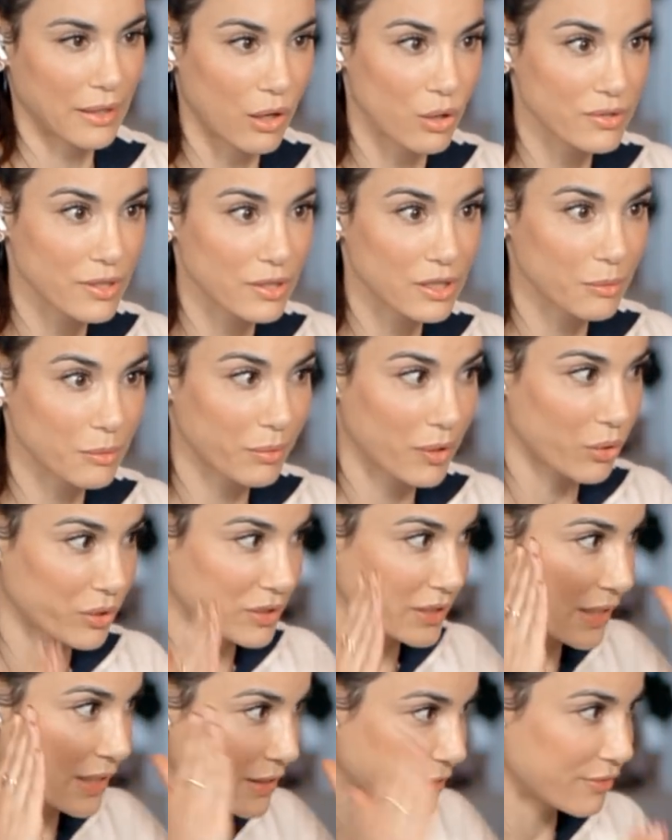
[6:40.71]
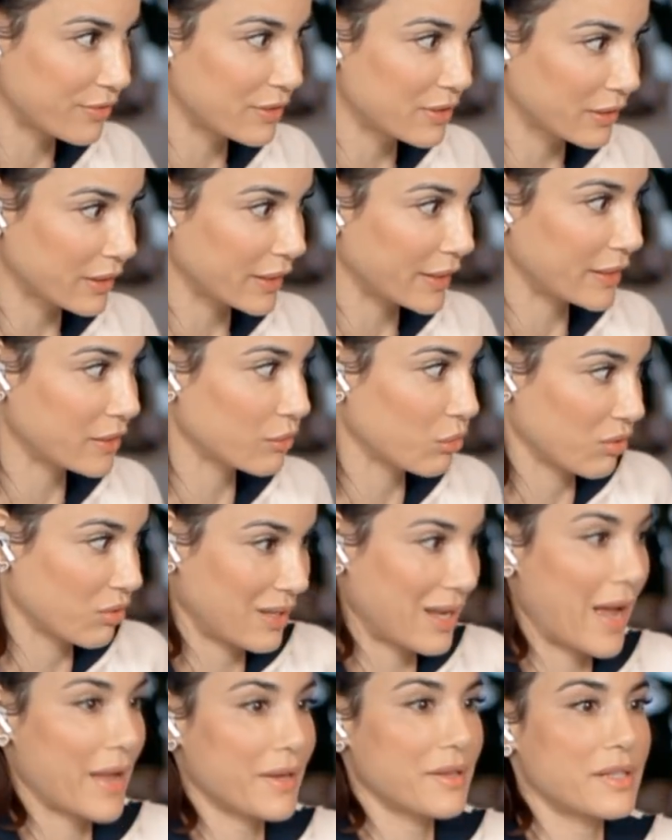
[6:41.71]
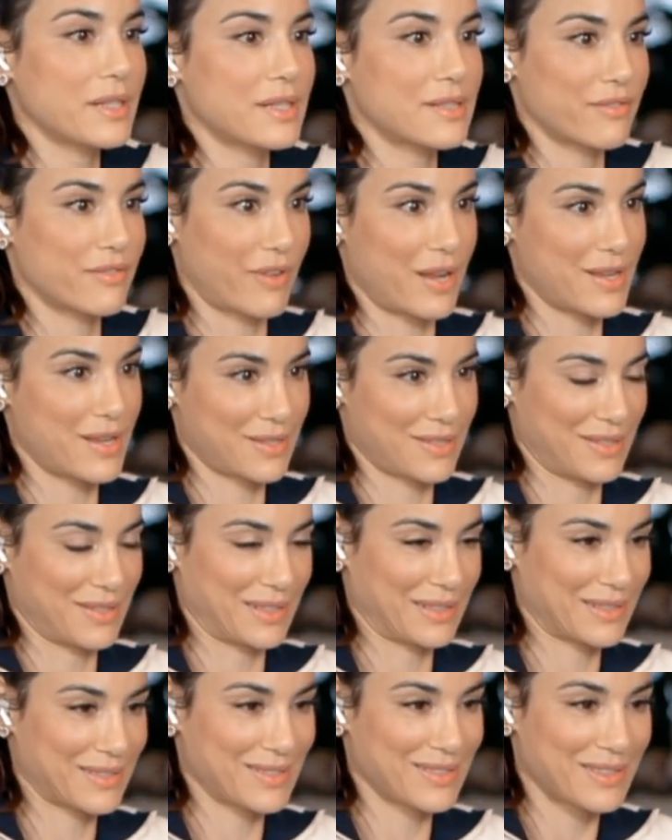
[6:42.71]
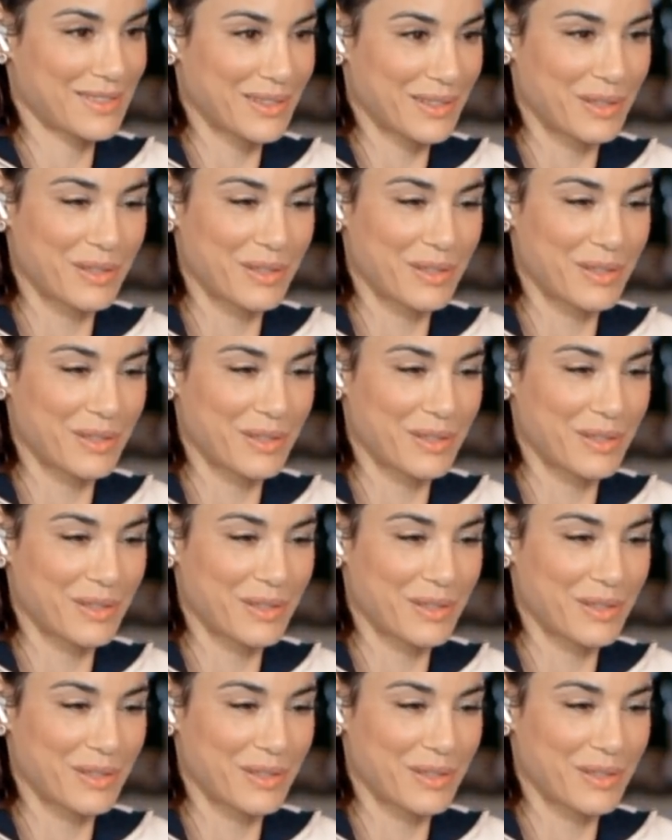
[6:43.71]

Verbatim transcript: Außerdem brauche ich ganz viele Regeln und kann nichts, weiß nichts.